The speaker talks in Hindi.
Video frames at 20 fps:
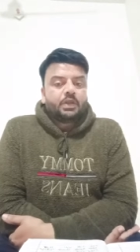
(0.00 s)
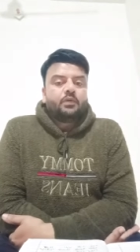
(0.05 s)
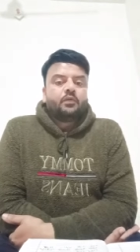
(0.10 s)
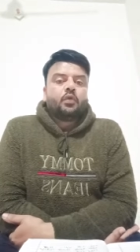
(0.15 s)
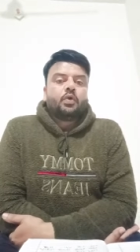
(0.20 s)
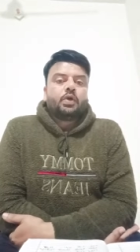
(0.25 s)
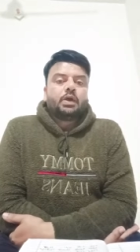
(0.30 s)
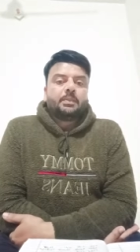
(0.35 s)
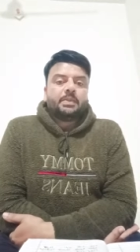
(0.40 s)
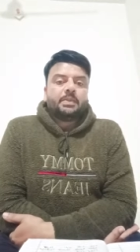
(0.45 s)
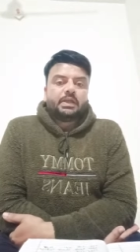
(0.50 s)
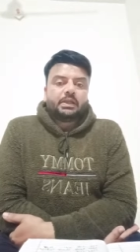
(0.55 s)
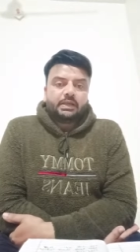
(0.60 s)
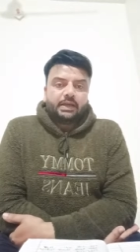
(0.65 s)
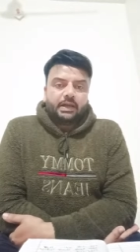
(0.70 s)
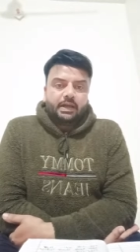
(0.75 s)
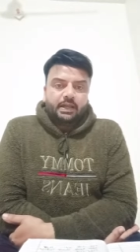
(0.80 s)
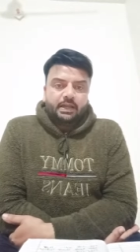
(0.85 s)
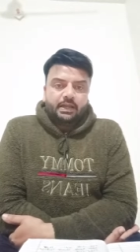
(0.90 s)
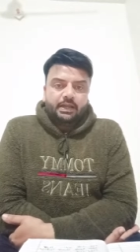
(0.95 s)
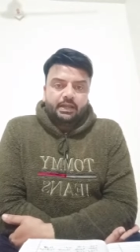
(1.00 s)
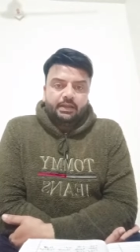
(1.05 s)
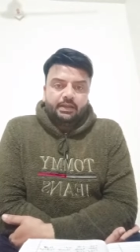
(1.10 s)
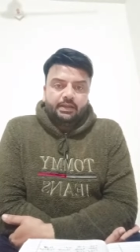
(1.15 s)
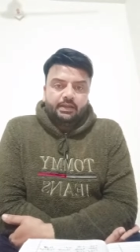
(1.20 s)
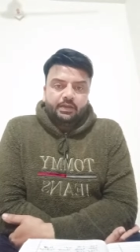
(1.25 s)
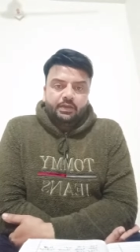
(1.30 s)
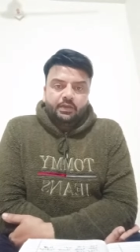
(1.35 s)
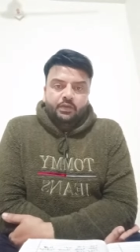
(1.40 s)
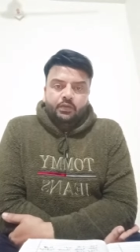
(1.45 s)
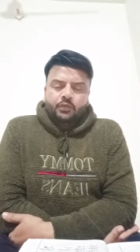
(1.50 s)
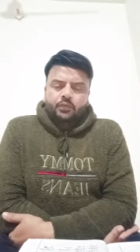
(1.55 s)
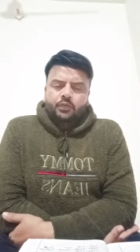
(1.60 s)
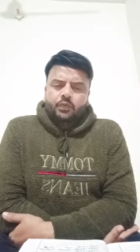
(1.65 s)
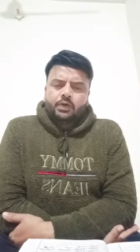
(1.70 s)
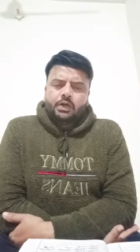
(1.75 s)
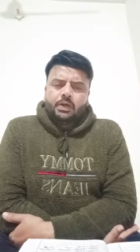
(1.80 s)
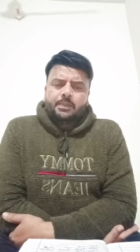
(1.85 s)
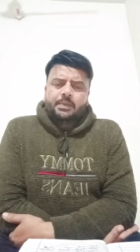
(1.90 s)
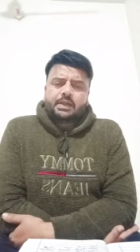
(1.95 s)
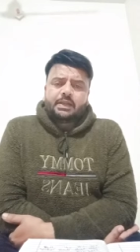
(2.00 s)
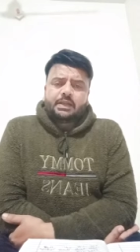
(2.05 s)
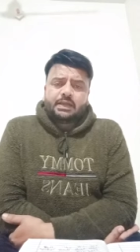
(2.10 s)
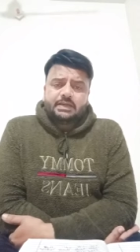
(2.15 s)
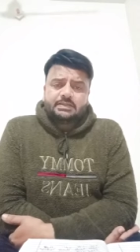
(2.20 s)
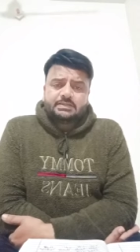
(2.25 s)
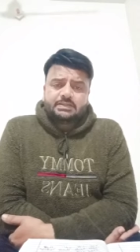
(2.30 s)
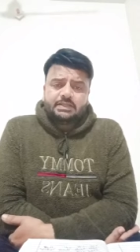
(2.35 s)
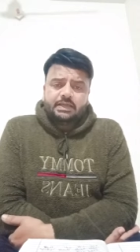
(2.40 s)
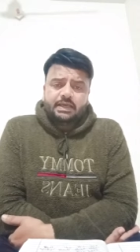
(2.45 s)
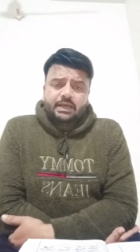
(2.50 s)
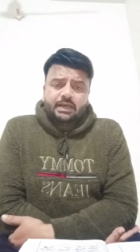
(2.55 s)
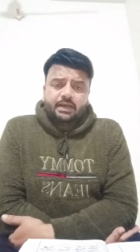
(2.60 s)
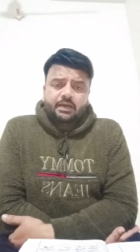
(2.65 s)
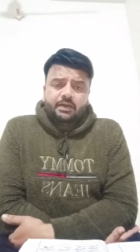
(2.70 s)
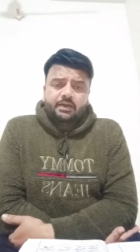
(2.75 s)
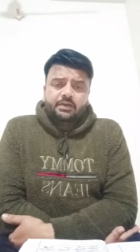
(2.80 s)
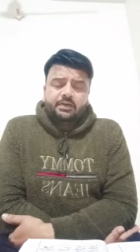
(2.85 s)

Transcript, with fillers: वो खबर क्या है वो खबर कैसी है